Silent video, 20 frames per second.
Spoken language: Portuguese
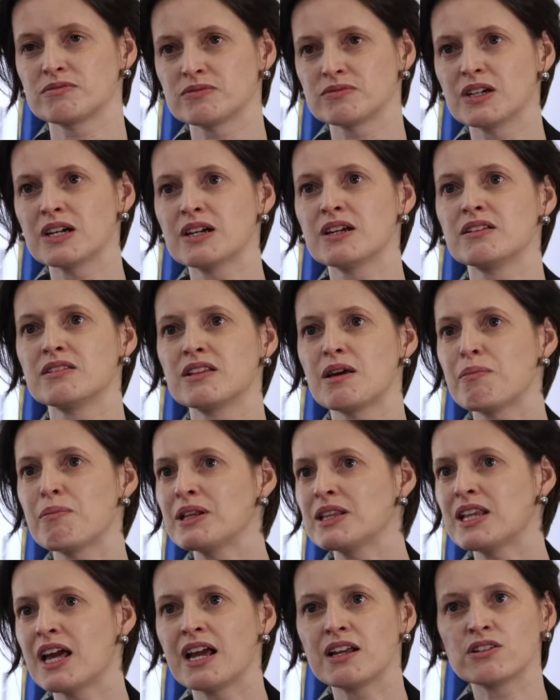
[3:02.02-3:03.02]
né,
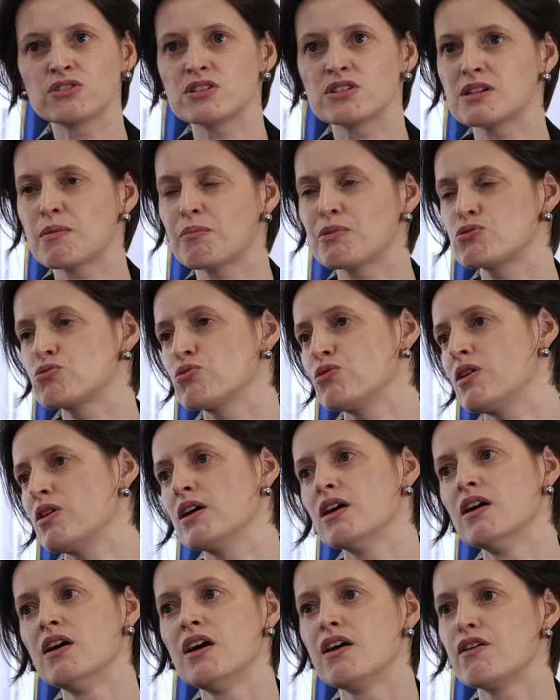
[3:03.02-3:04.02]
independente se a
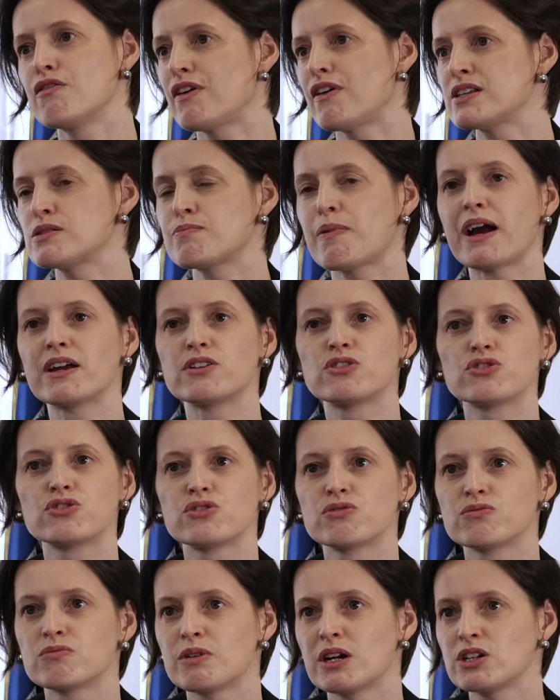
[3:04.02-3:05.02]
pessoa faz parte
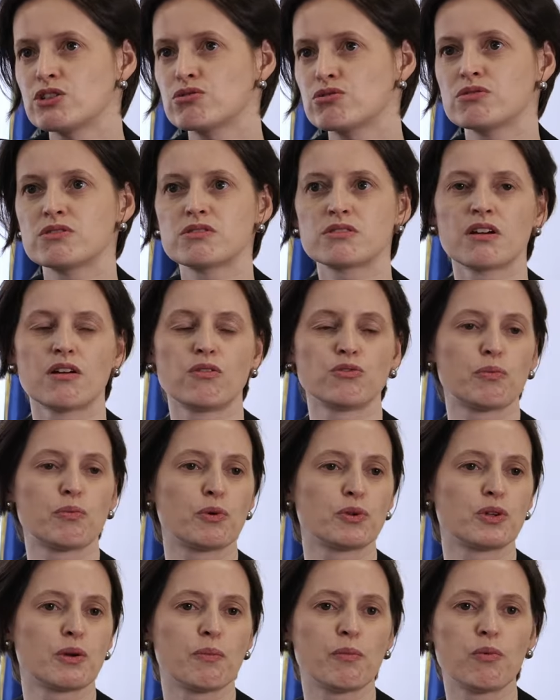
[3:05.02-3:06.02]
de uma instituição do
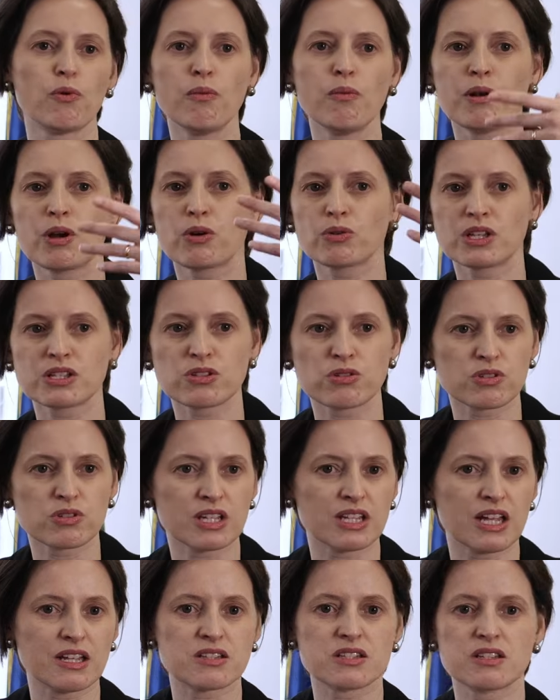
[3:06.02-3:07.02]
poder público, da
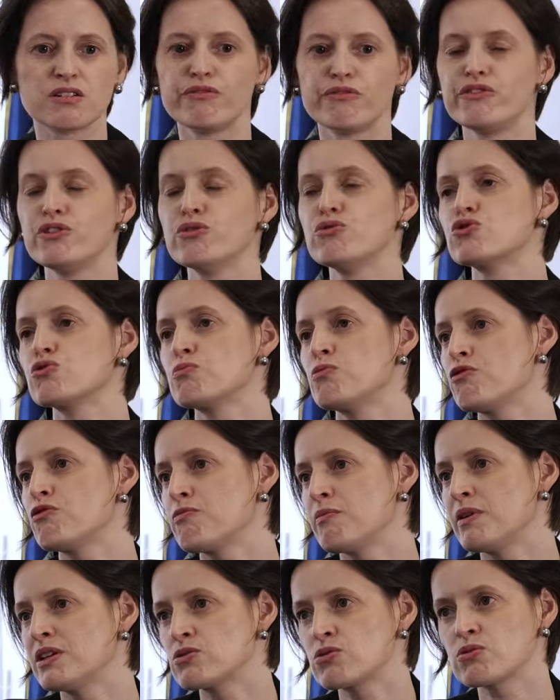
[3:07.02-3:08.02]
sociedade civil, de um
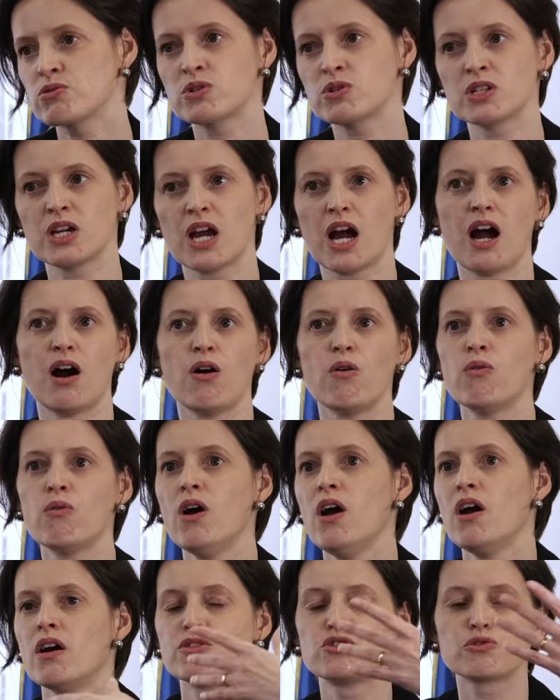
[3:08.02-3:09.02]
movimento
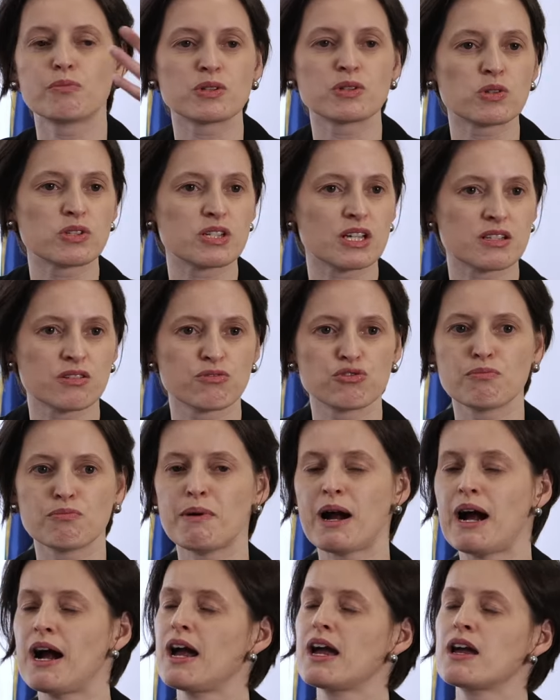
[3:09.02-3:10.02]
social, de uma associação de
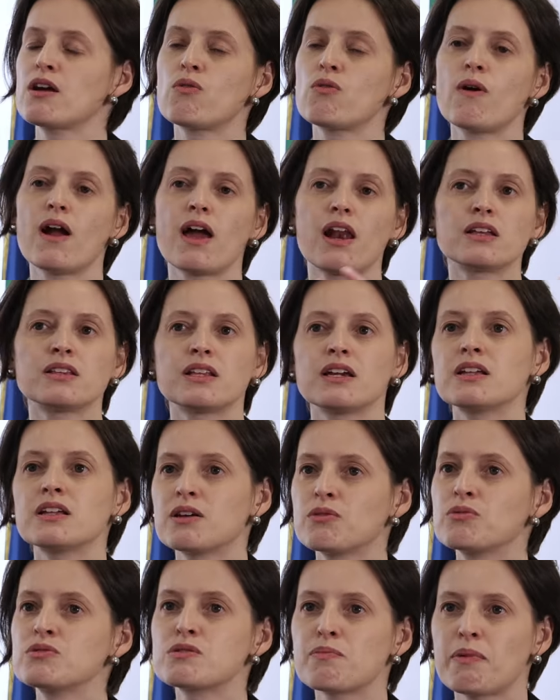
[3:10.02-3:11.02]
bairro, ela tem que
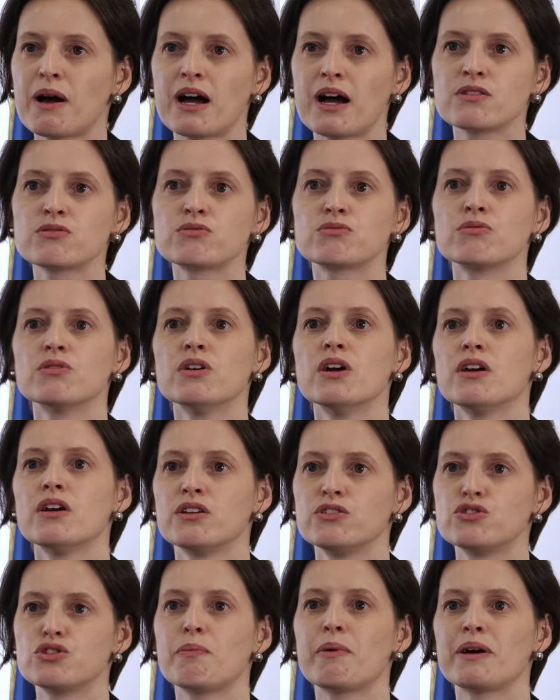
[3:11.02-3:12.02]
ter um espaço
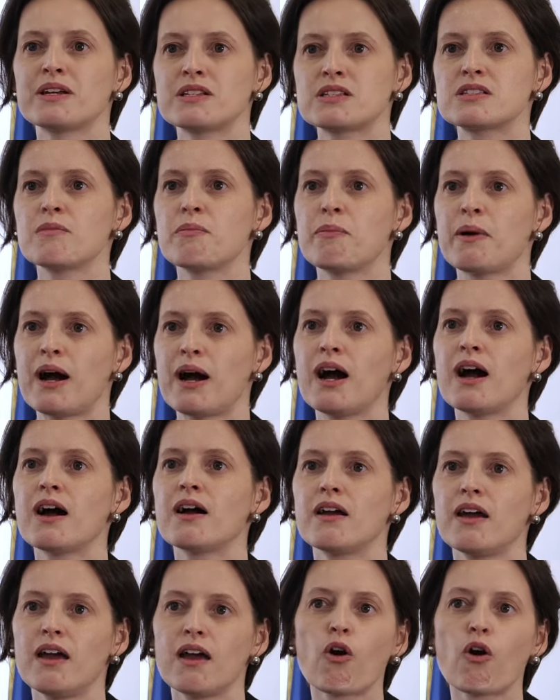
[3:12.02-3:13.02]
de
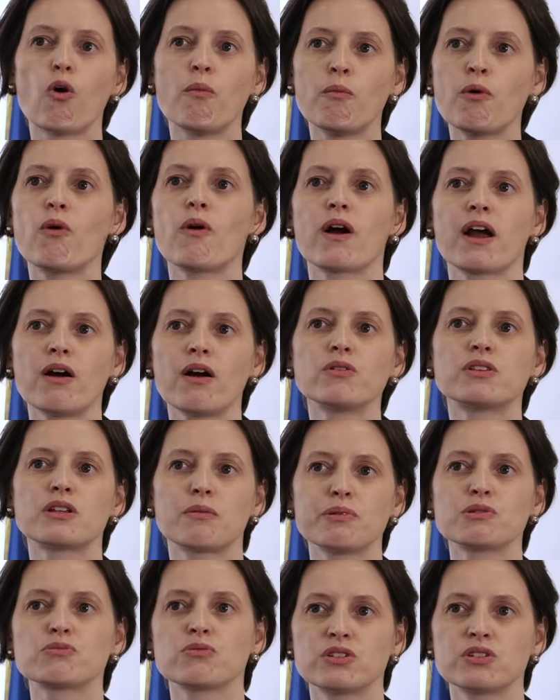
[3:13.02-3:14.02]
participar é, como qualquer
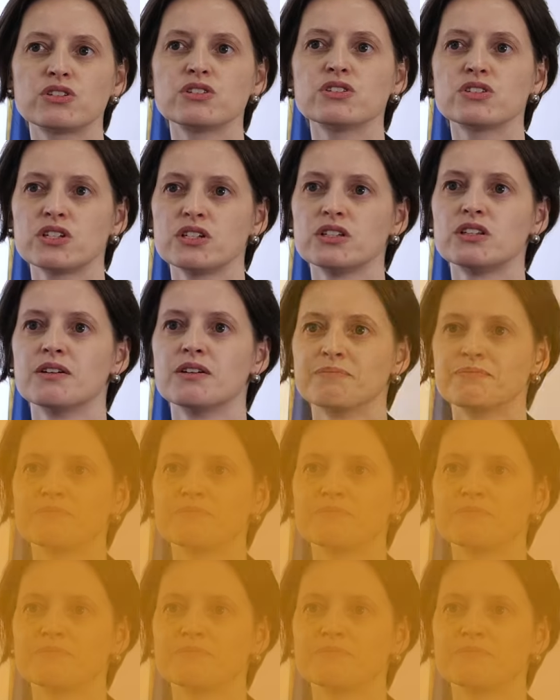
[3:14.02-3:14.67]
outra pessoa atingida.